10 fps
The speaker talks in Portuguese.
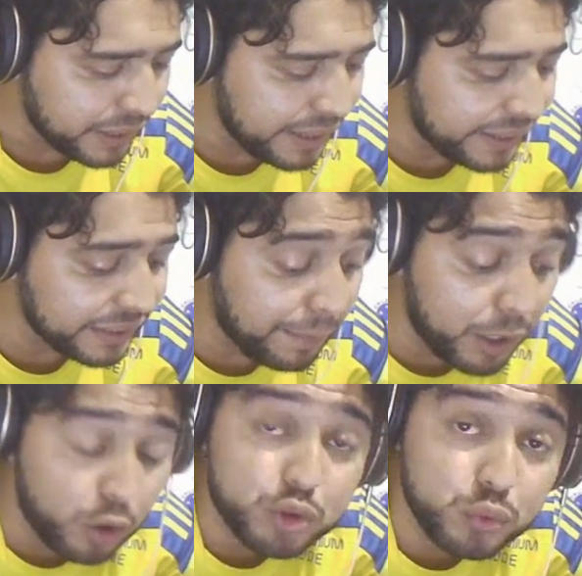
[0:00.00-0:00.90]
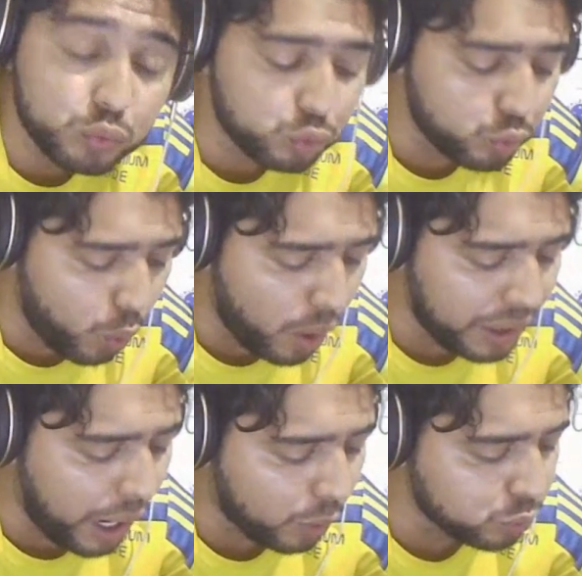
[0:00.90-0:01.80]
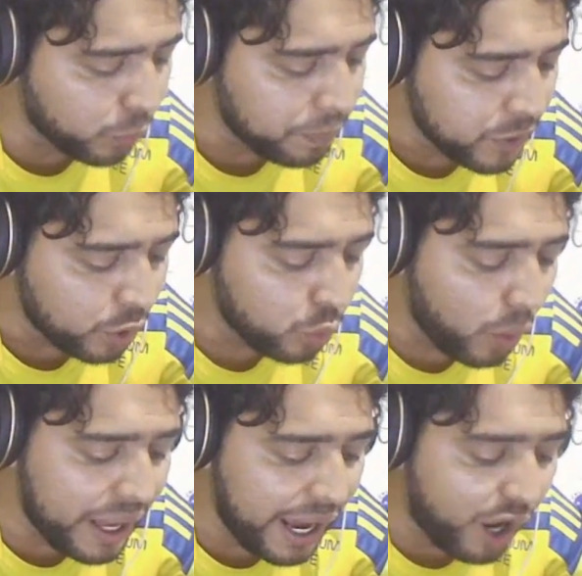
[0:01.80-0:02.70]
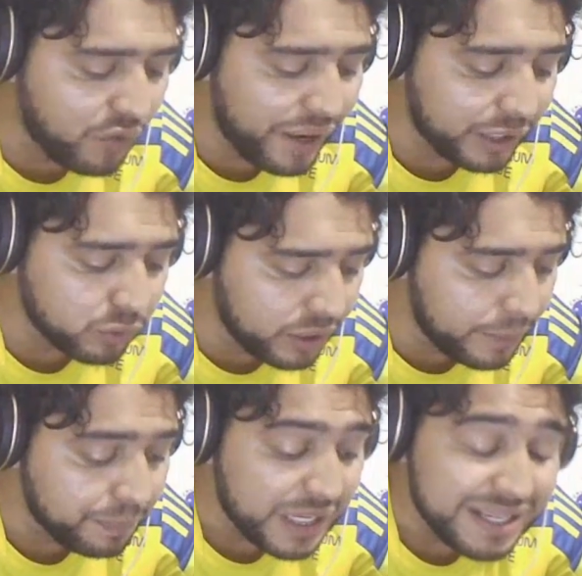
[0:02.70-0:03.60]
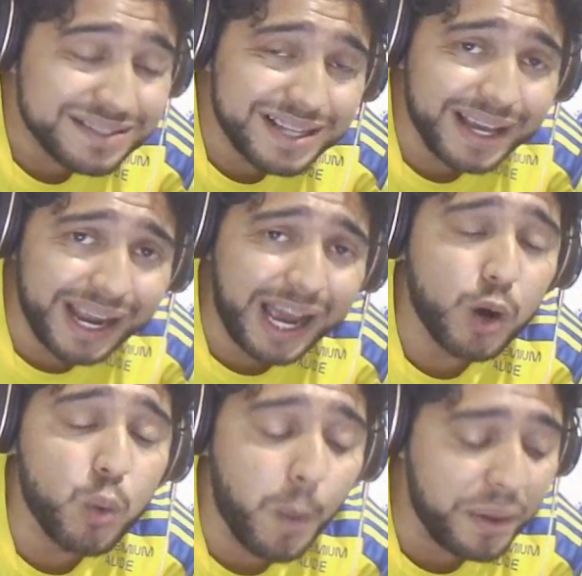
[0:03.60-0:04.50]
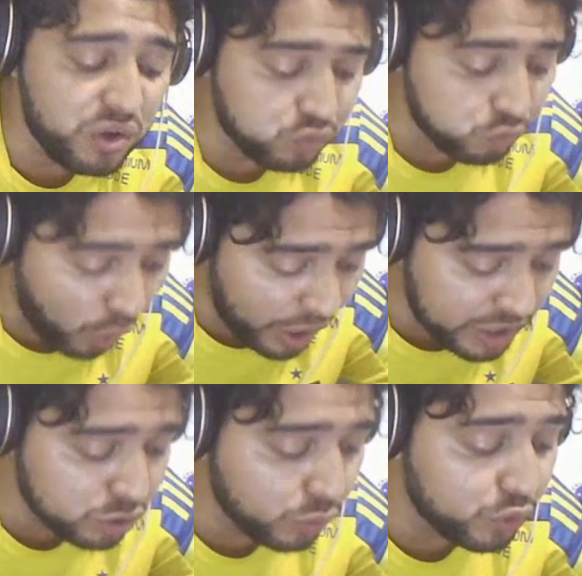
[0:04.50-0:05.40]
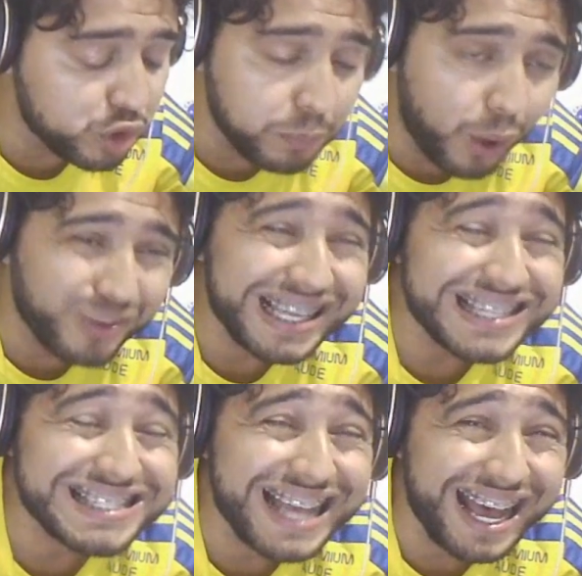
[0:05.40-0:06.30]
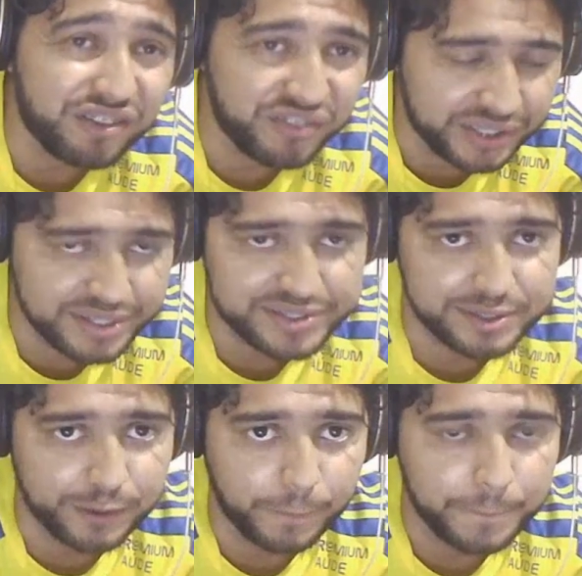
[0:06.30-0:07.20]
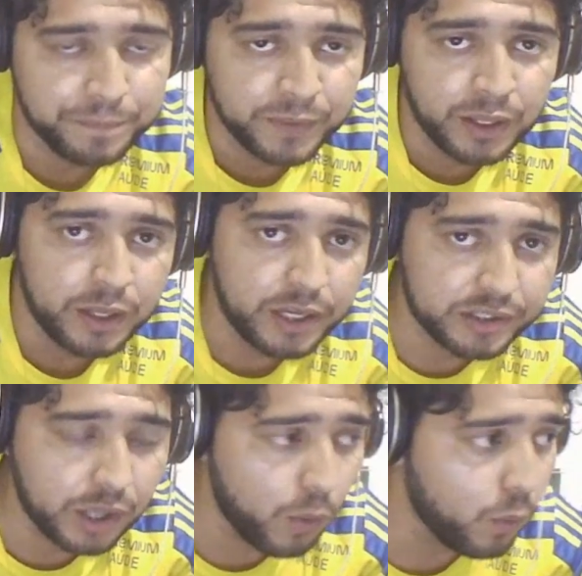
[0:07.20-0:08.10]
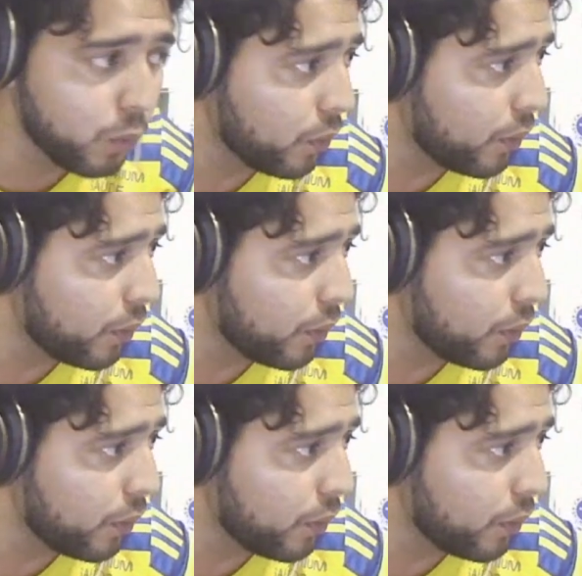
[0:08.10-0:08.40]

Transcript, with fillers: e que trabalhou junto do Ronaldo no Real Valladolid, será o homem forte do futebol da SAF nação. Então,